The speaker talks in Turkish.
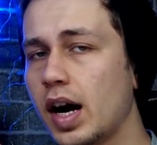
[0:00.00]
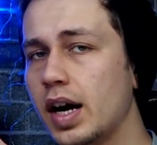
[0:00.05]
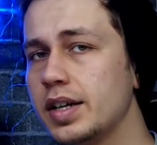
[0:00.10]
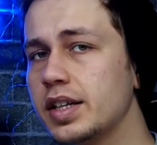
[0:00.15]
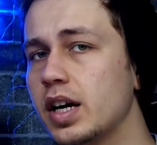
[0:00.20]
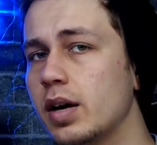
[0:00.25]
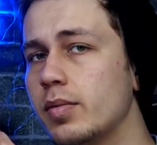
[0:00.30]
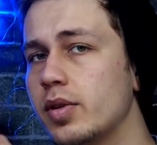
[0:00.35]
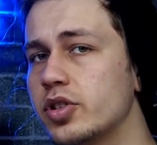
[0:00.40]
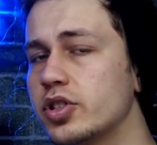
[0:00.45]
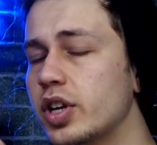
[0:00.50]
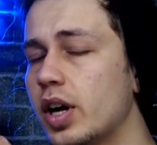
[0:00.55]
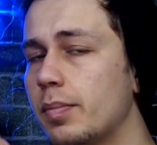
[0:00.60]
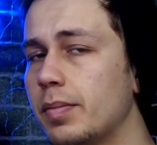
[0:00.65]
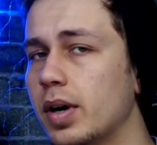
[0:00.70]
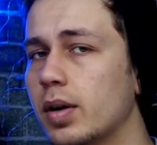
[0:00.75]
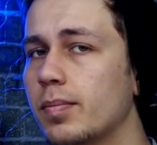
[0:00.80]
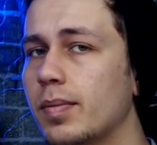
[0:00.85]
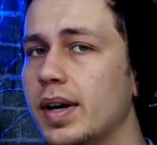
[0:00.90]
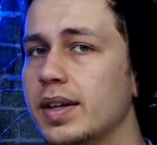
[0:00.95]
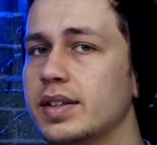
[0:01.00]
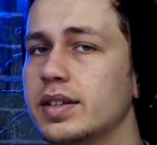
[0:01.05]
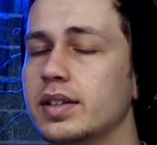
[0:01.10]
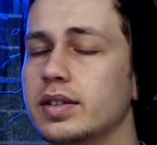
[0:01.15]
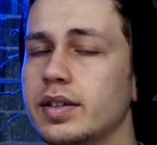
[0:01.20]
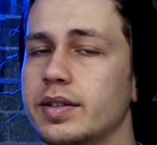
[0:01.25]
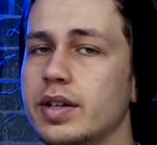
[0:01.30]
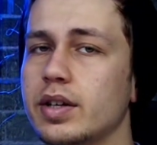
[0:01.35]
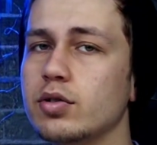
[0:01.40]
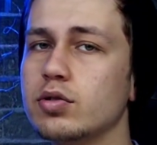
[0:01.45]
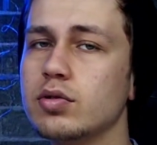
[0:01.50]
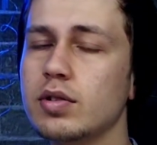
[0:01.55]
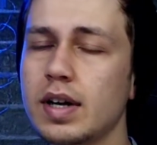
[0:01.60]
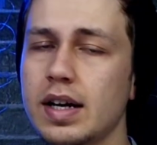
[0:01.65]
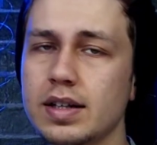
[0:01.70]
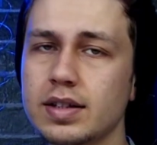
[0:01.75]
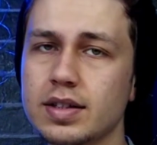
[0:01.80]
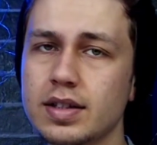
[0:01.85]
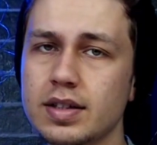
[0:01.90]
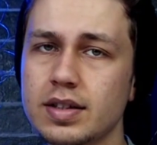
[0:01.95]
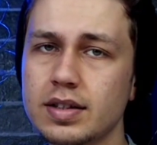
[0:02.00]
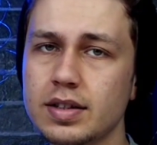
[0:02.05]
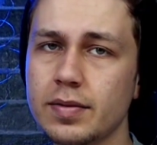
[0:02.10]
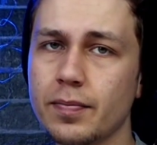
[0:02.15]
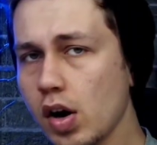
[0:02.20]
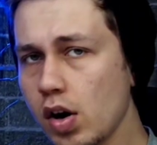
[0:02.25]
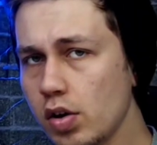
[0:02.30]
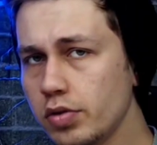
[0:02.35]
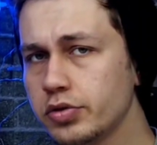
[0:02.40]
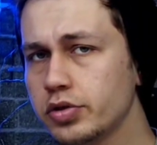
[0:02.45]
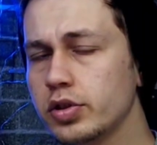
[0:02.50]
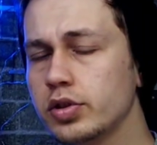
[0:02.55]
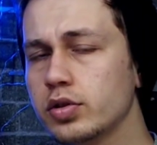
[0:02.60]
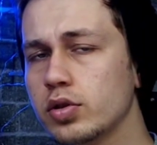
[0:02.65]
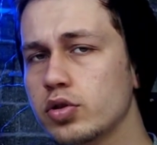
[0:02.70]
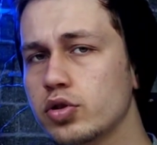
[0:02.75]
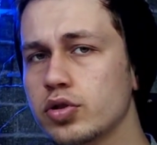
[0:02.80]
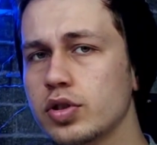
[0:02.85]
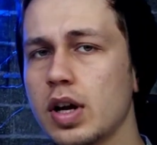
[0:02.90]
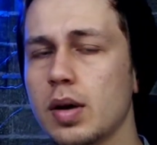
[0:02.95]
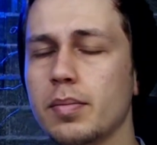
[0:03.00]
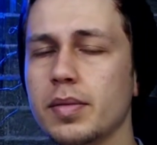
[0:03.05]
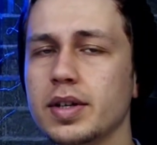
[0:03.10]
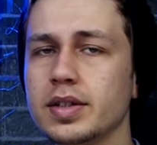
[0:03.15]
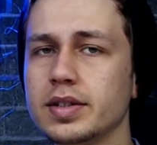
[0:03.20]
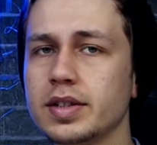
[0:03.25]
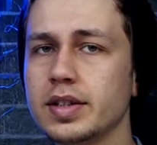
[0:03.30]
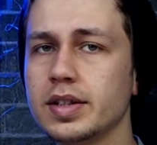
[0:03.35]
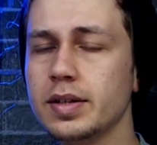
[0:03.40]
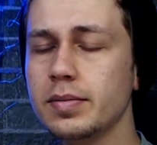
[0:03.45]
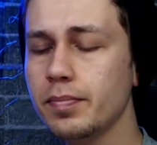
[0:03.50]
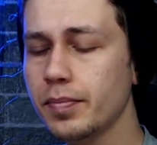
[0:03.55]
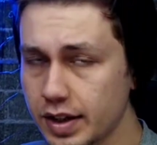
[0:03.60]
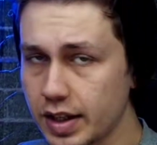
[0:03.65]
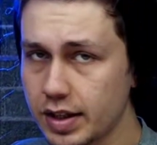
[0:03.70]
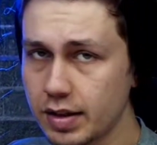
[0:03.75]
ve hangi amaçla almak mantıklı diye sorarsanız öncelikle şundan bahsedeyim.